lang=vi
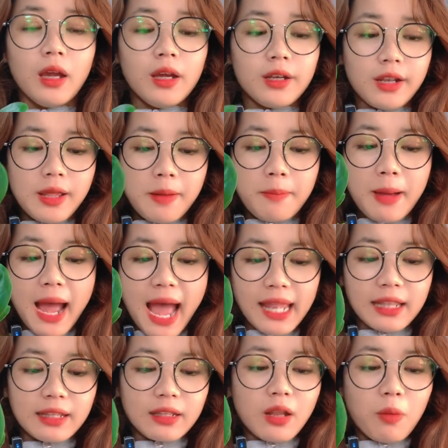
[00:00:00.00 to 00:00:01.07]
Để
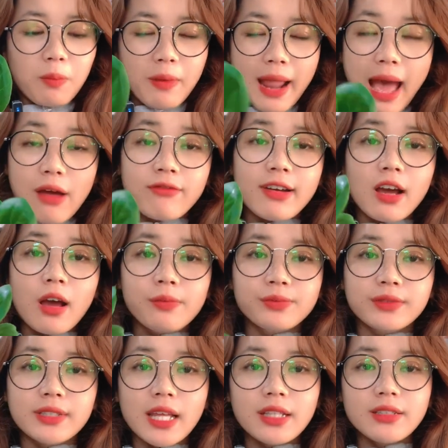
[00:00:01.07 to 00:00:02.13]
bàn độc đáo và hấp
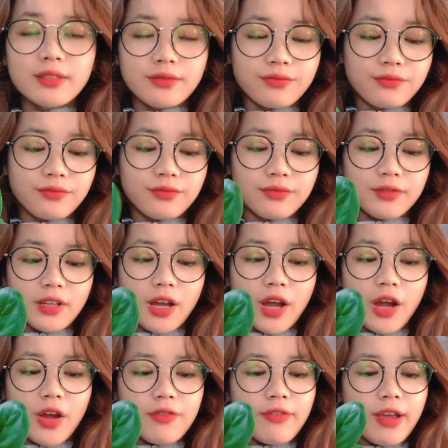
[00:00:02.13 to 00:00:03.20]
dẫn
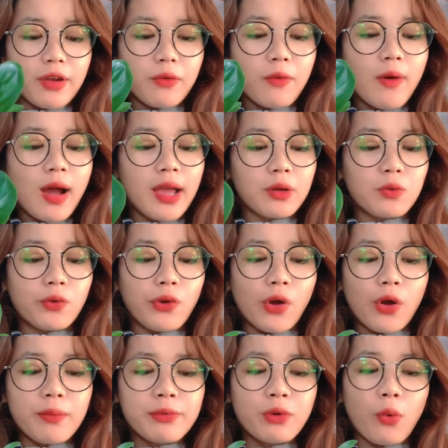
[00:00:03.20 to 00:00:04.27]
Đó, vẻ ngoài của
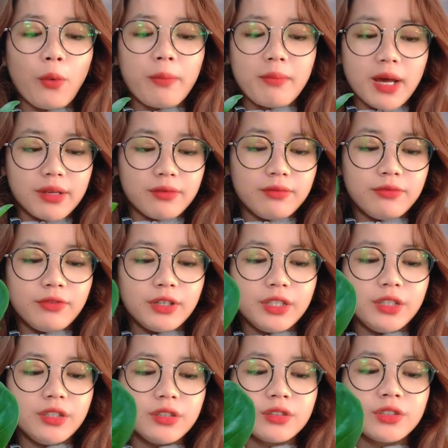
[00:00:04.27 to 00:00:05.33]
nó nổi bật với
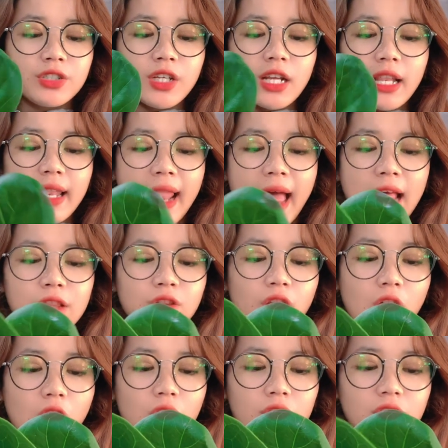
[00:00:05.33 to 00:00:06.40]
những chiếc lá
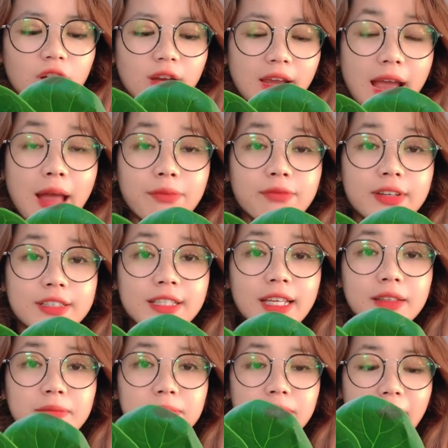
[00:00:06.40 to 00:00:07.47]
to cứng cáp và
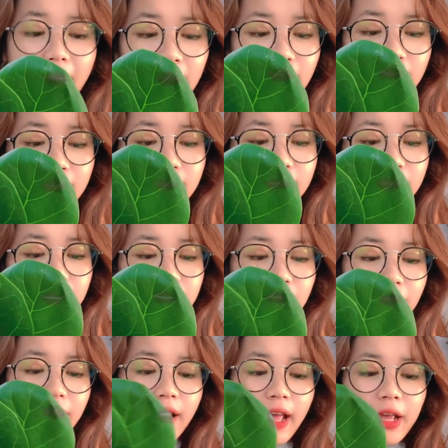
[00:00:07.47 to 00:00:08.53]
xanh mát như
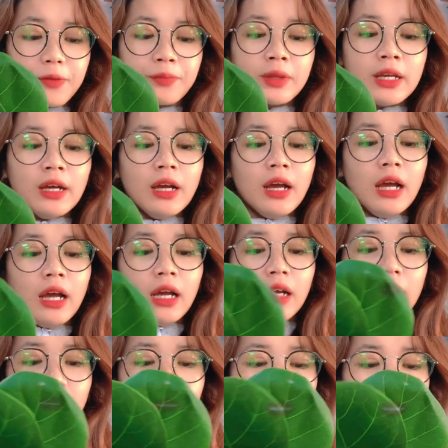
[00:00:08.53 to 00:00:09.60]
thế này
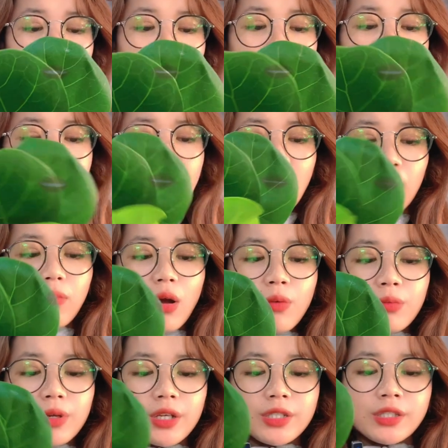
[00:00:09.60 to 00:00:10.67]
Cây lọc
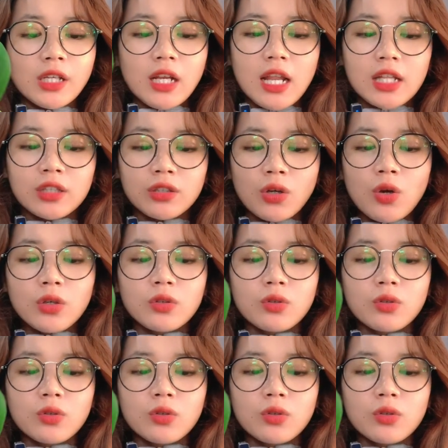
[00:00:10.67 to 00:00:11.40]
không khí rất là tốt